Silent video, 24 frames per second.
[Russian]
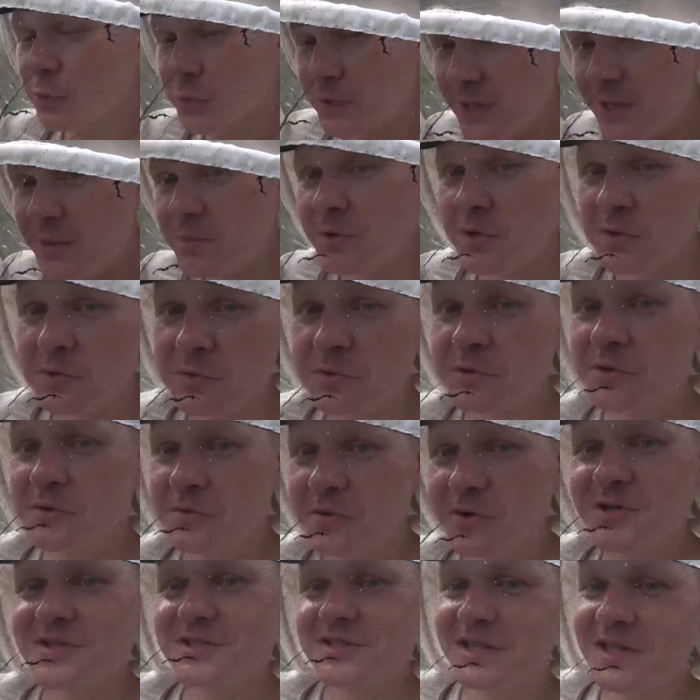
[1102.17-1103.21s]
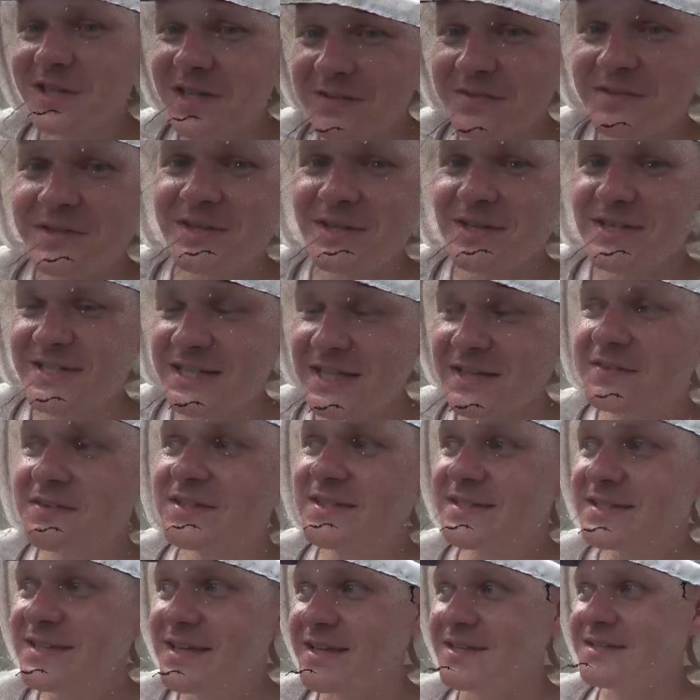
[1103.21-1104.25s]
Но я могу его остановить и
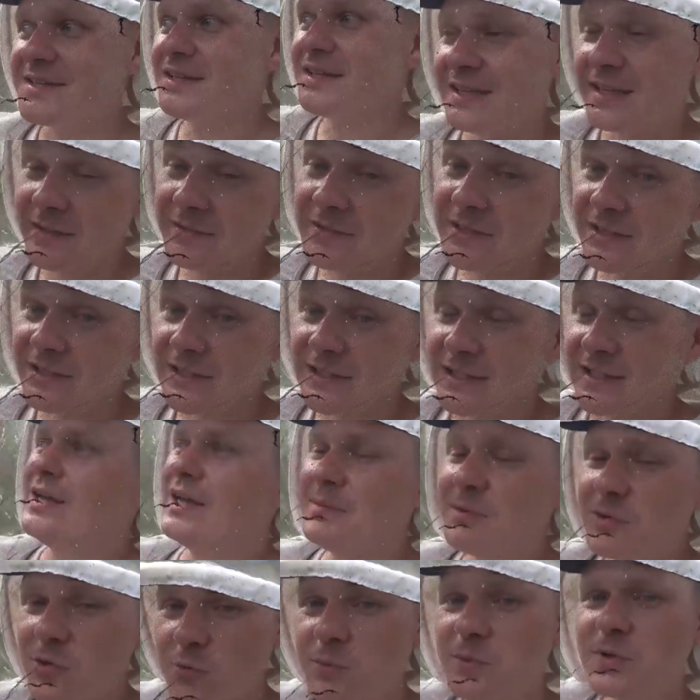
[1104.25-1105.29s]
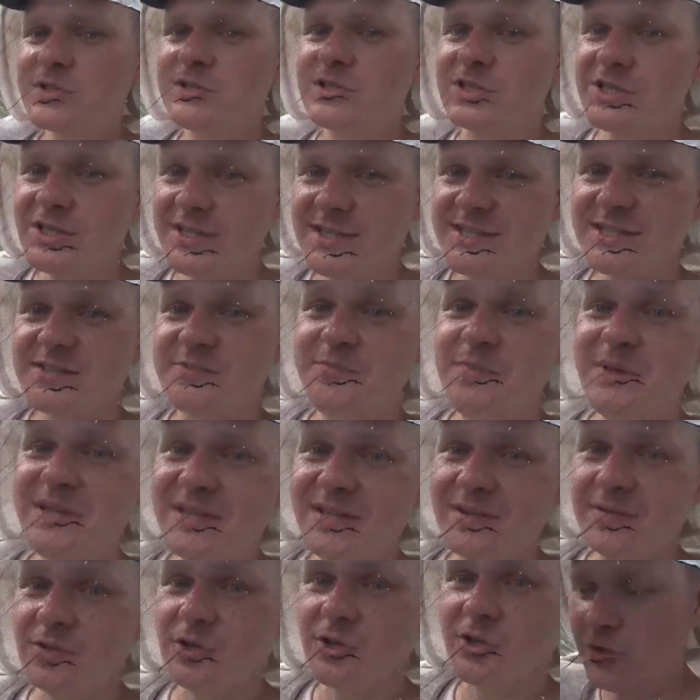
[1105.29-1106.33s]
оставить здесь, наверное. Я могу просто сейчас
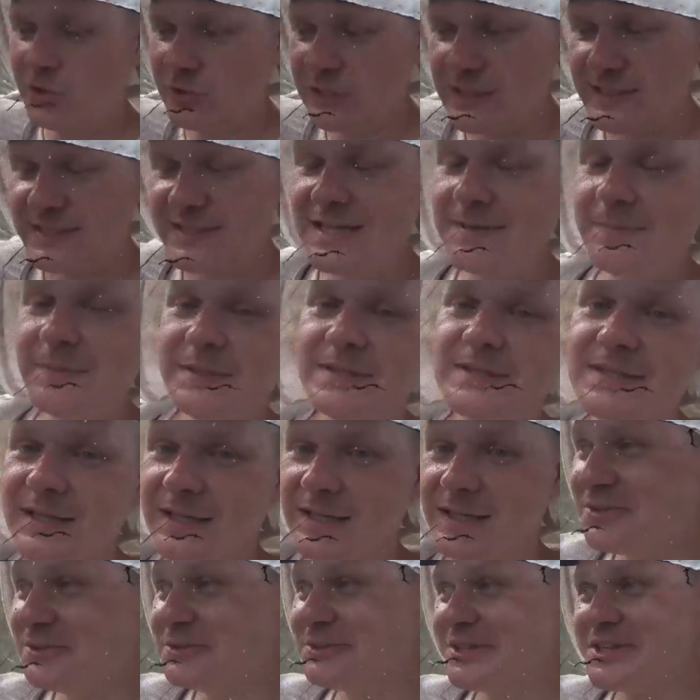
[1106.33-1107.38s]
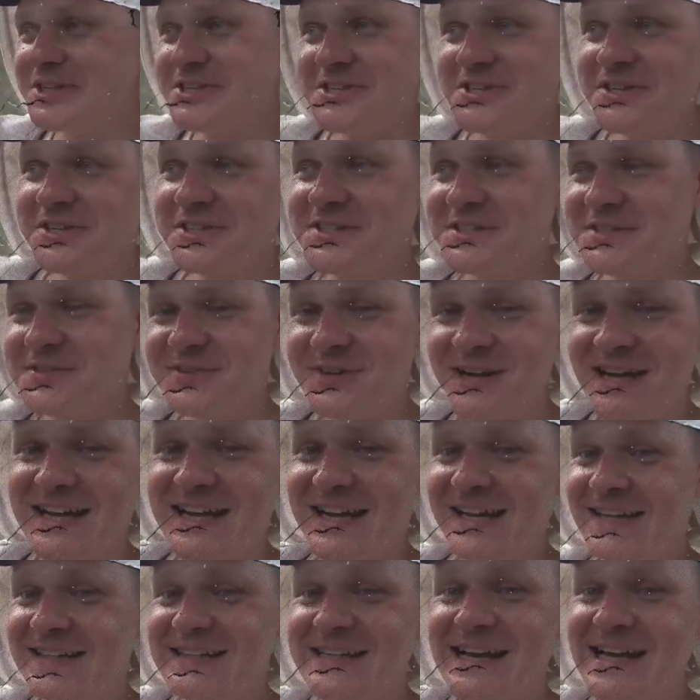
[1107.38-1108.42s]
сбить его, он осыпется, тут начнется
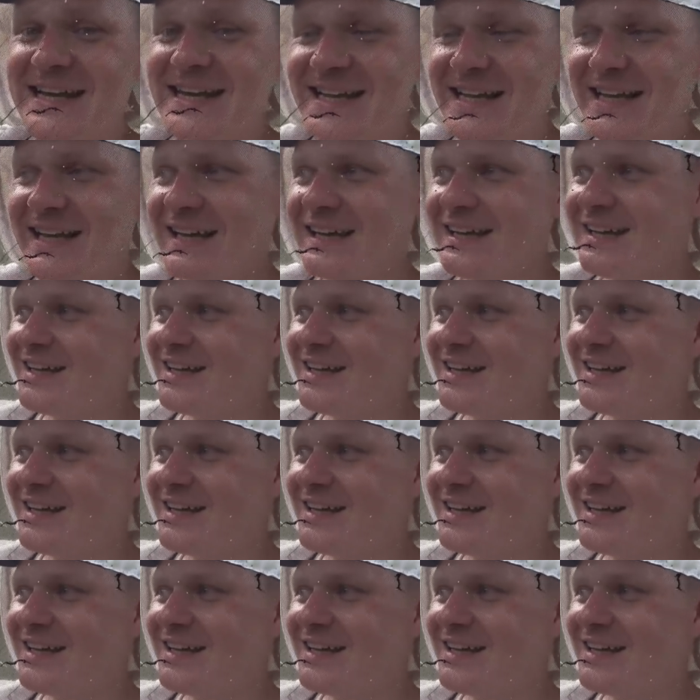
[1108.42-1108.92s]
вакханалия.